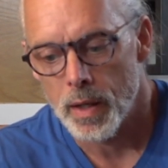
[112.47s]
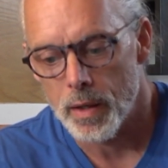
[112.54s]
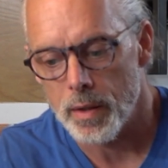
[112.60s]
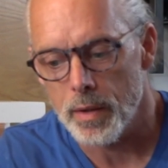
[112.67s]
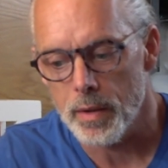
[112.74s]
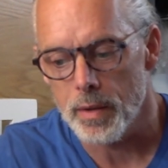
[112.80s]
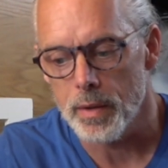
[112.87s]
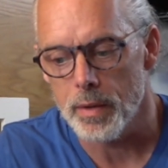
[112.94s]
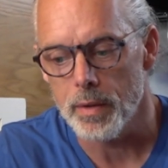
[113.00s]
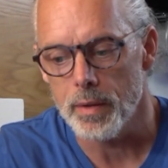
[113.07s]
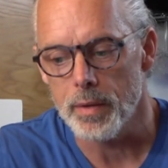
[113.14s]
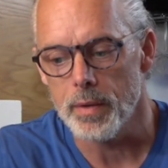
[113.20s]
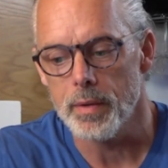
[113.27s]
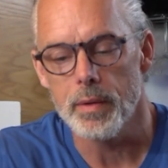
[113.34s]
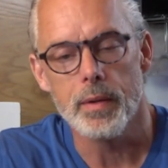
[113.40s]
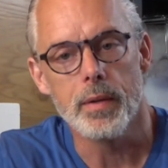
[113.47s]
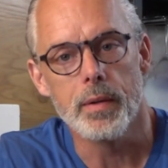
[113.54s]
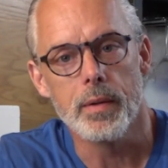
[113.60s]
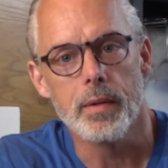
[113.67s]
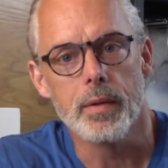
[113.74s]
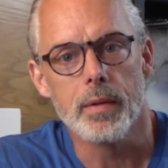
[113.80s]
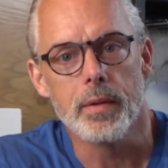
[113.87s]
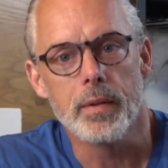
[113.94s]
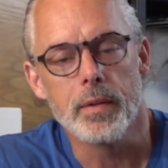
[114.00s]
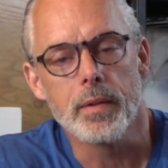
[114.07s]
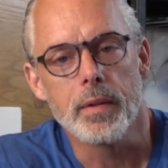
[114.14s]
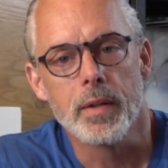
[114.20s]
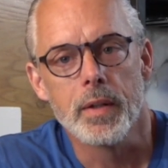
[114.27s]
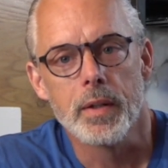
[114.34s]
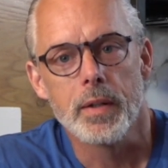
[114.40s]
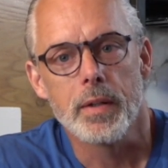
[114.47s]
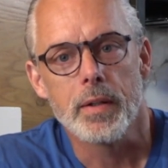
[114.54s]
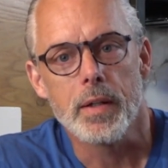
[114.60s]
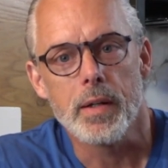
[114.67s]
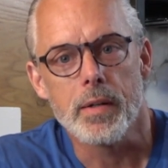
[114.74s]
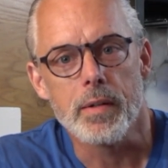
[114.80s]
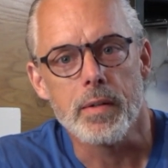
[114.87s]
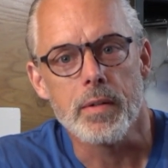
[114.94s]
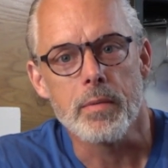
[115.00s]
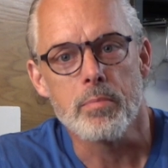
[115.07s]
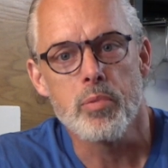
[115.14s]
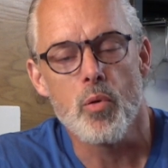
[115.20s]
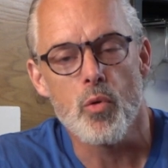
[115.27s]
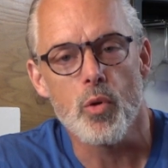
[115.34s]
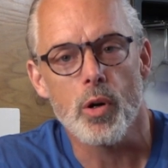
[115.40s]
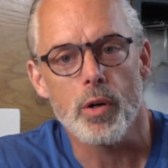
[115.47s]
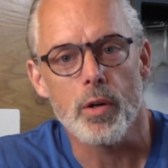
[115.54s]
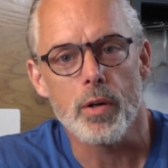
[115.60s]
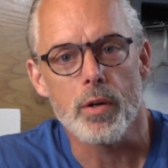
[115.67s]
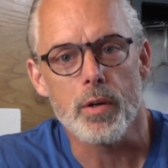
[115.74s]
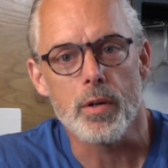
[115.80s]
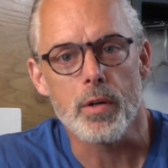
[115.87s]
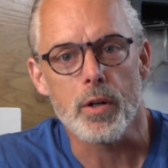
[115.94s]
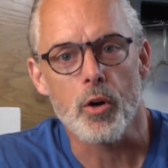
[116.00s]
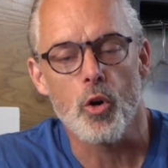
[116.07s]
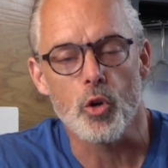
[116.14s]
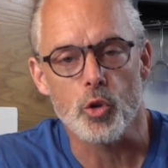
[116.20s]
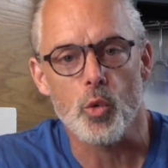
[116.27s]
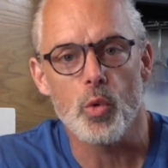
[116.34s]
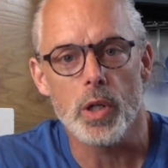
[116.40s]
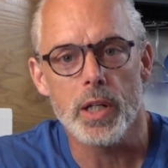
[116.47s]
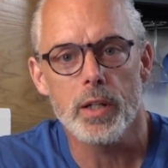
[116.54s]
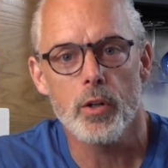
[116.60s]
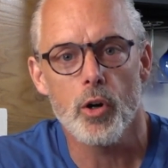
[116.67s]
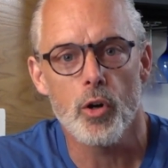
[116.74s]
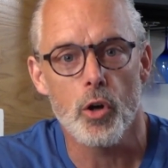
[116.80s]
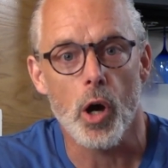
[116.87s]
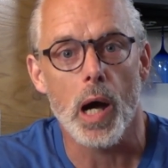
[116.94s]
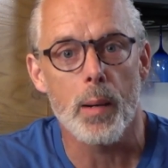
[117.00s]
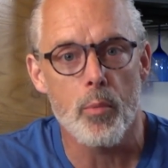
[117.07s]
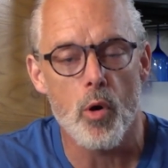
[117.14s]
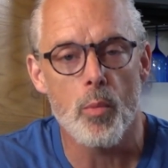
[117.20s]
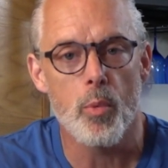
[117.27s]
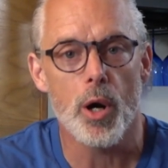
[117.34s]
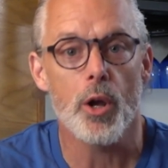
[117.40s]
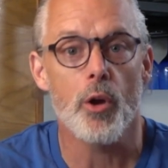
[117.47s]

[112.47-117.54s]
euh, euh, pour euh, contrôler le, leur embonpoint.